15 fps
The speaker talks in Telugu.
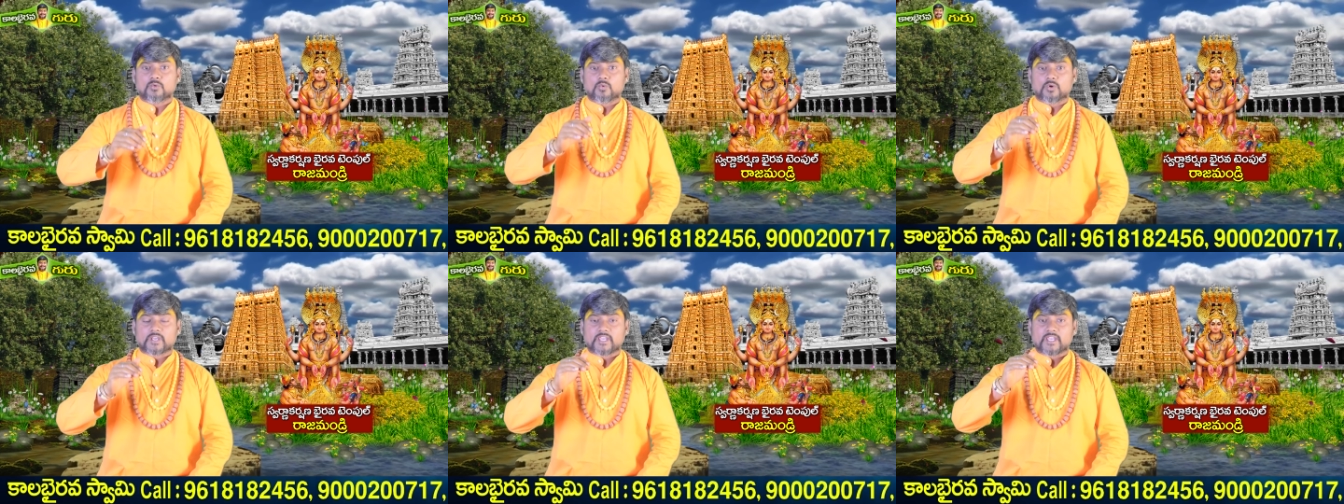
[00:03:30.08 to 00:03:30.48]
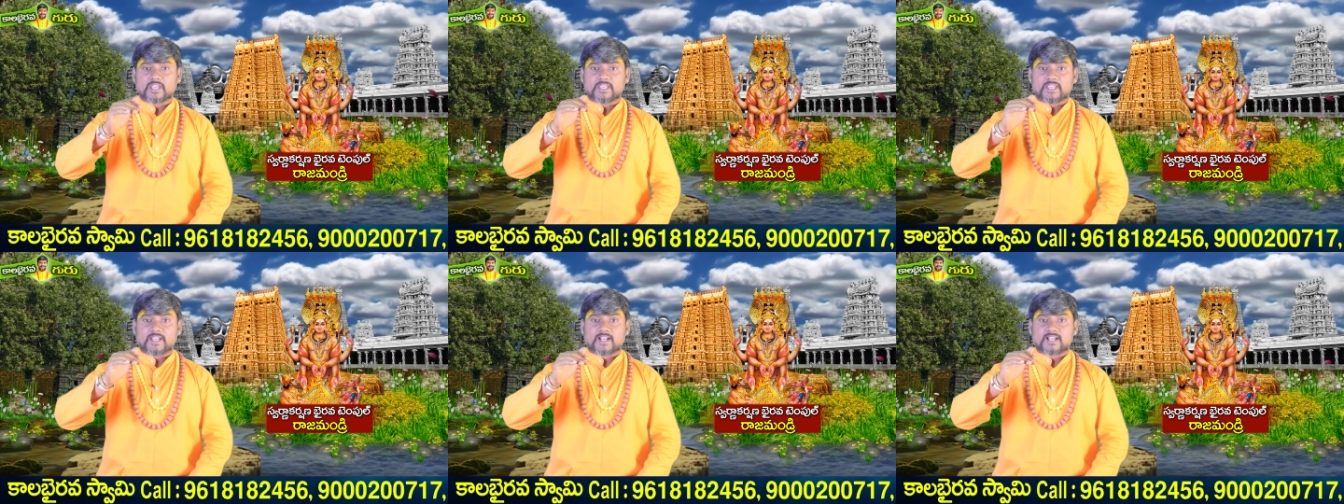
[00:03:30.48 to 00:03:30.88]
ఒకే
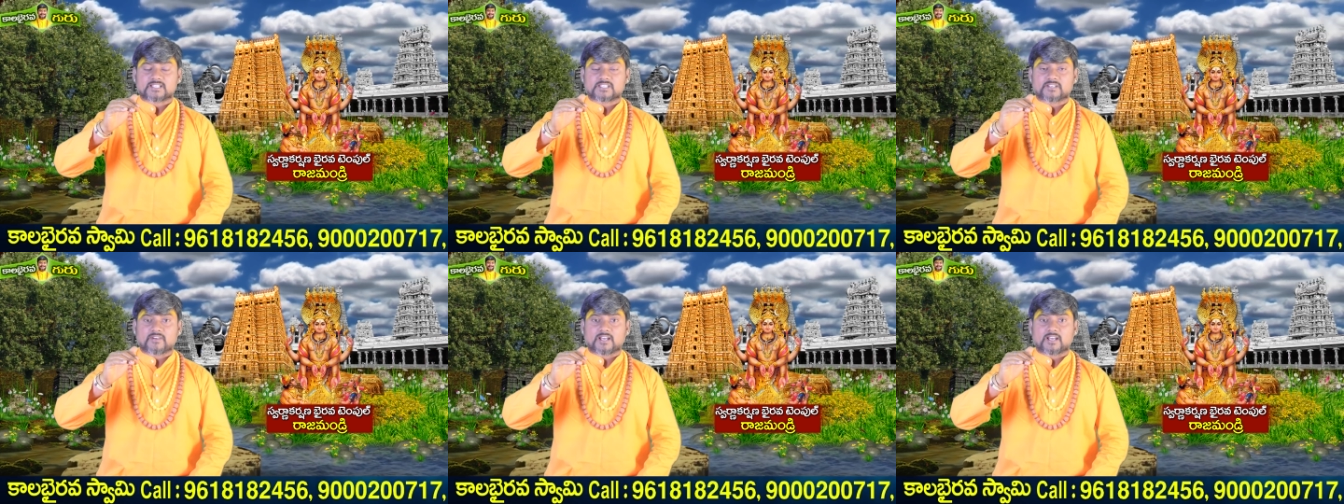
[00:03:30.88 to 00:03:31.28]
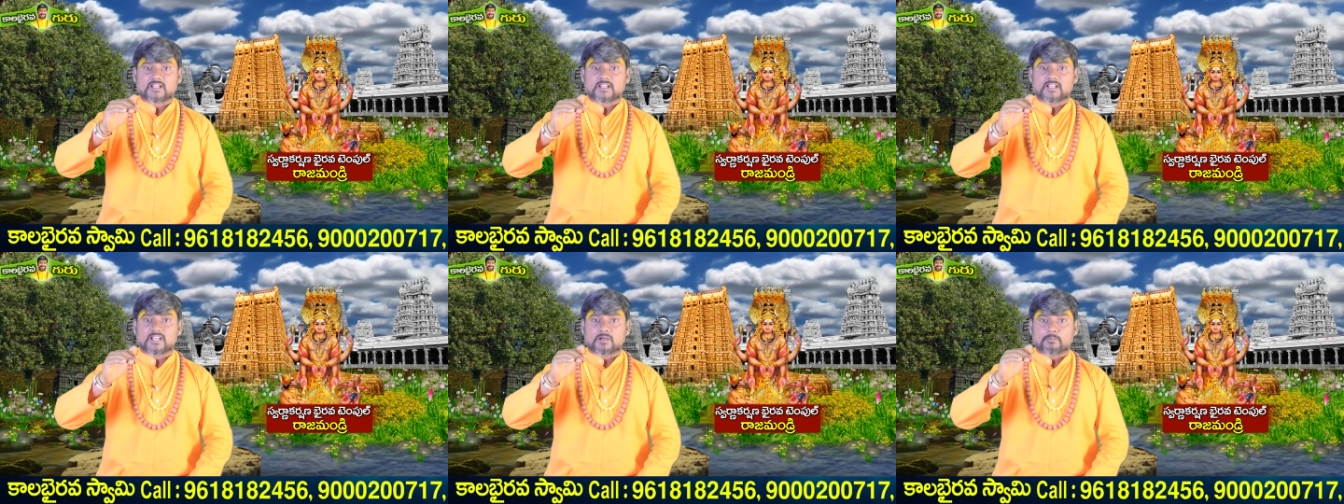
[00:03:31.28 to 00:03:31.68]
ఏక
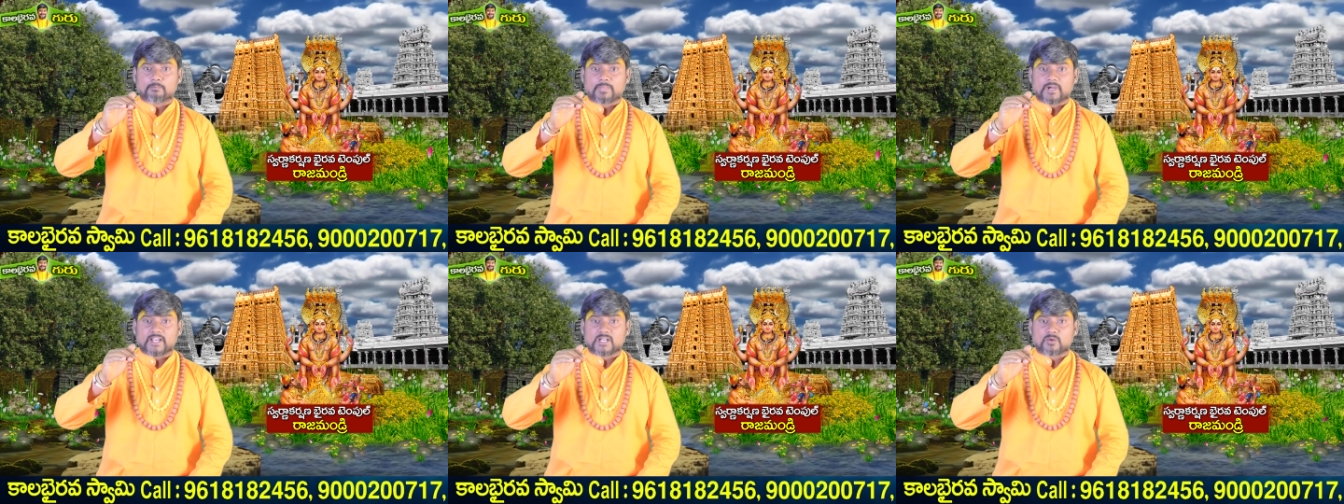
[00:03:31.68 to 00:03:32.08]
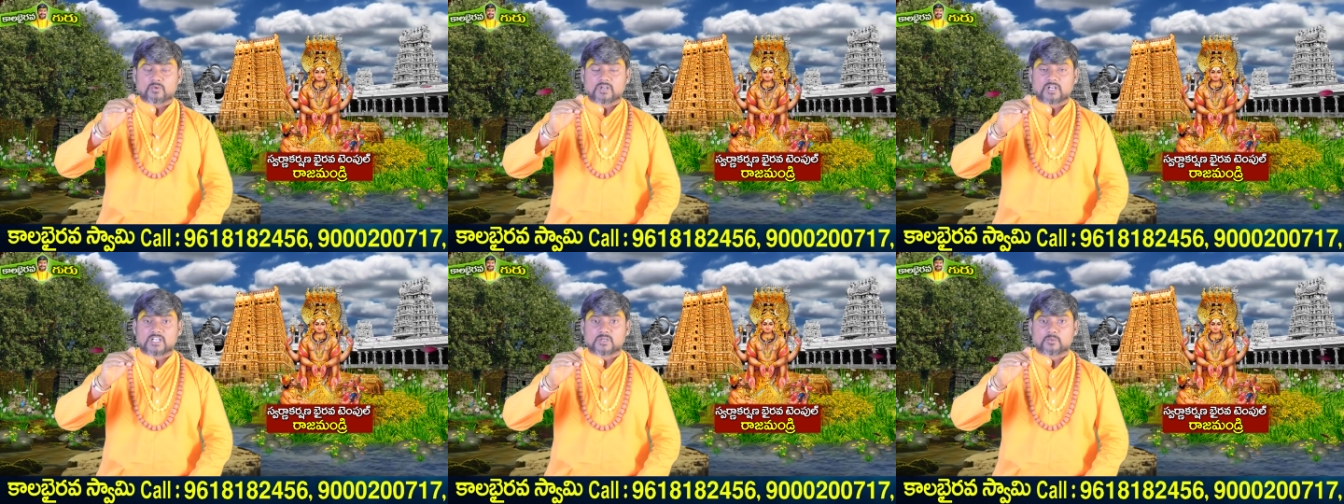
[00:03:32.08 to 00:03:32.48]
శివలింగం పైన
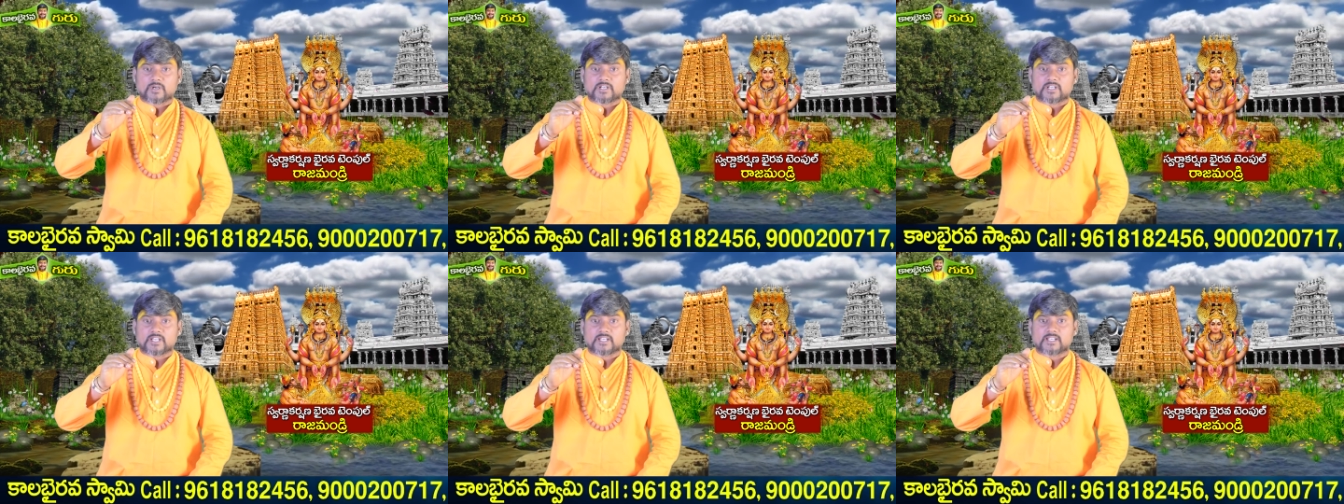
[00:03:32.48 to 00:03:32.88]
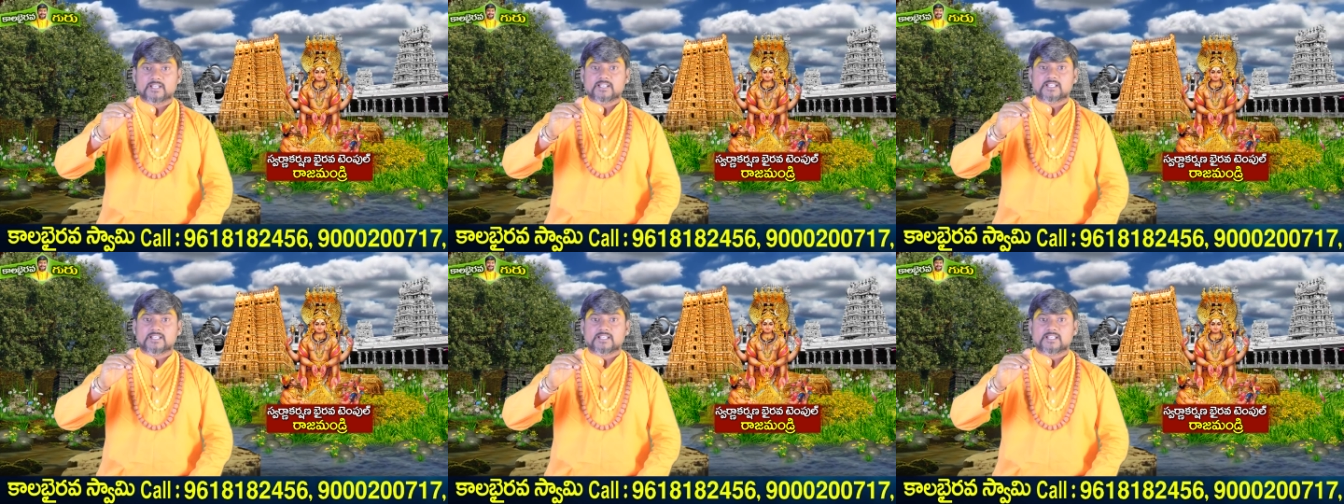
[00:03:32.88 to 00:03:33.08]
ఉన్నటువంటి